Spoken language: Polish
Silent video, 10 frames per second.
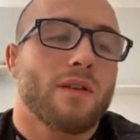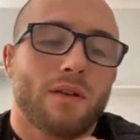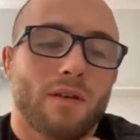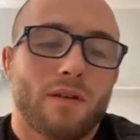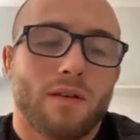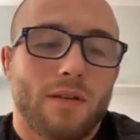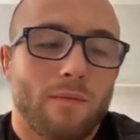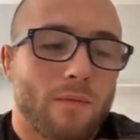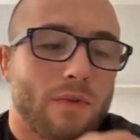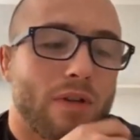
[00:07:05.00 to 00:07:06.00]
e,
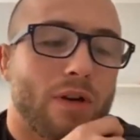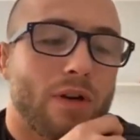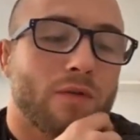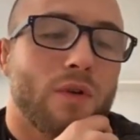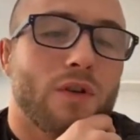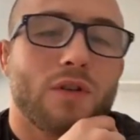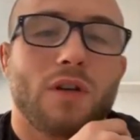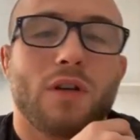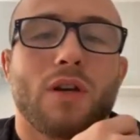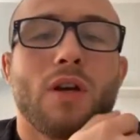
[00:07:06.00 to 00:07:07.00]
tam interesuję
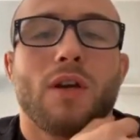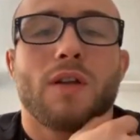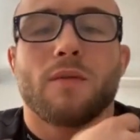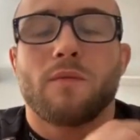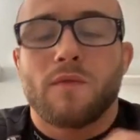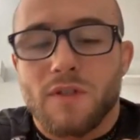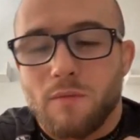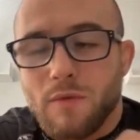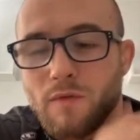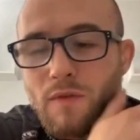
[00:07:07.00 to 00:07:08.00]
się tymi
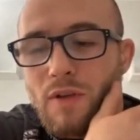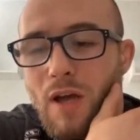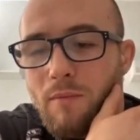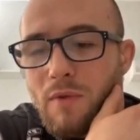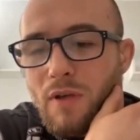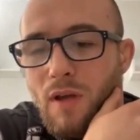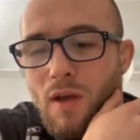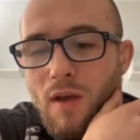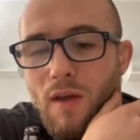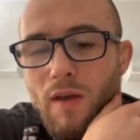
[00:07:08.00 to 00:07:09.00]
wszystkimi nowinkami
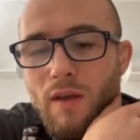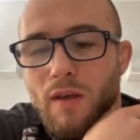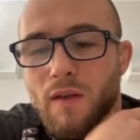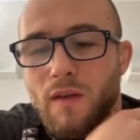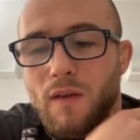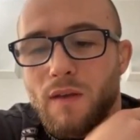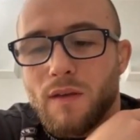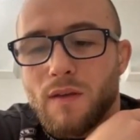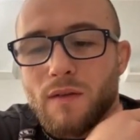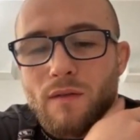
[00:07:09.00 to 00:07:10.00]
e,
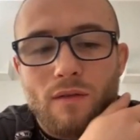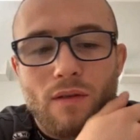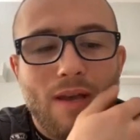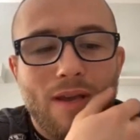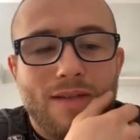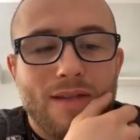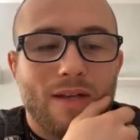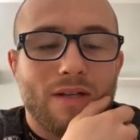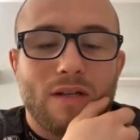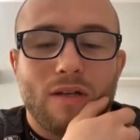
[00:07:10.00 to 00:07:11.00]
i to nie jest
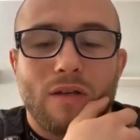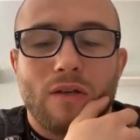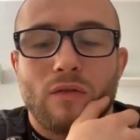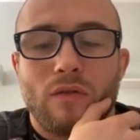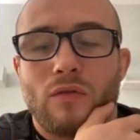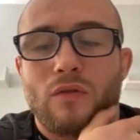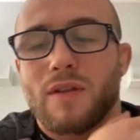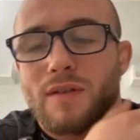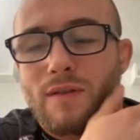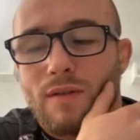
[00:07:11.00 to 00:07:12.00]
tak, że to, to
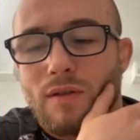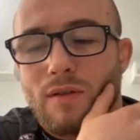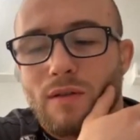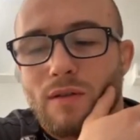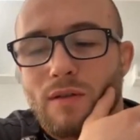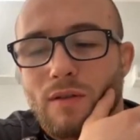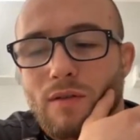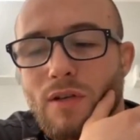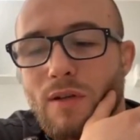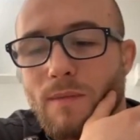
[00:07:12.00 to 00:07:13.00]
nas, e,
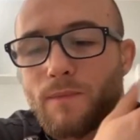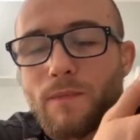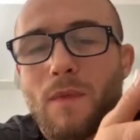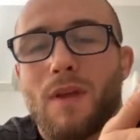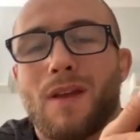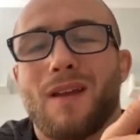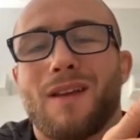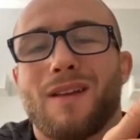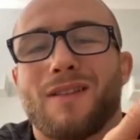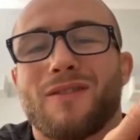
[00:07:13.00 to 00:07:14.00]
że
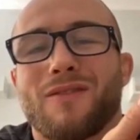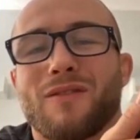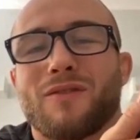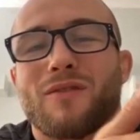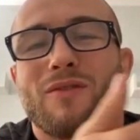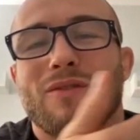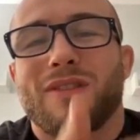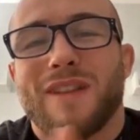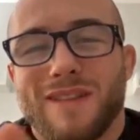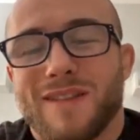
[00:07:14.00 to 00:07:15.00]
to
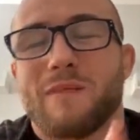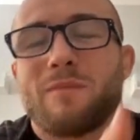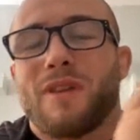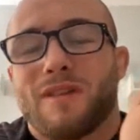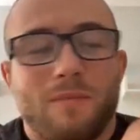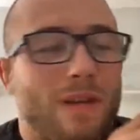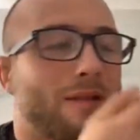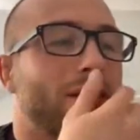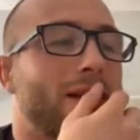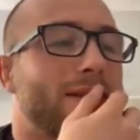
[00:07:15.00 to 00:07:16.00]
nas nie zabija. Zabija
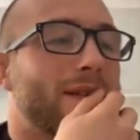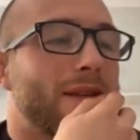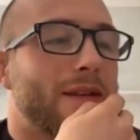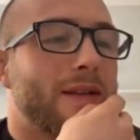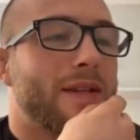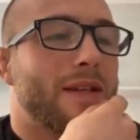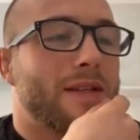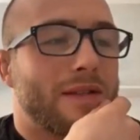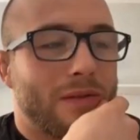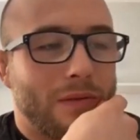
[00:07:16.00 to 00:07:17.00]
to nas,
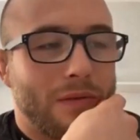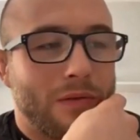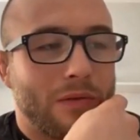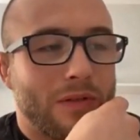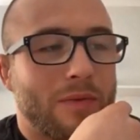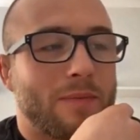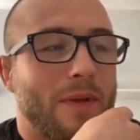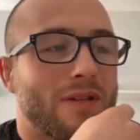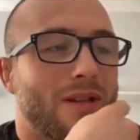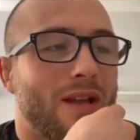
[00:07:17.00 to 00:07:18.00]
jest to
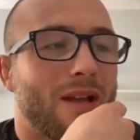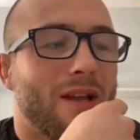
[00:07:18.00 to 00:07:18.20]
niebezpieczne.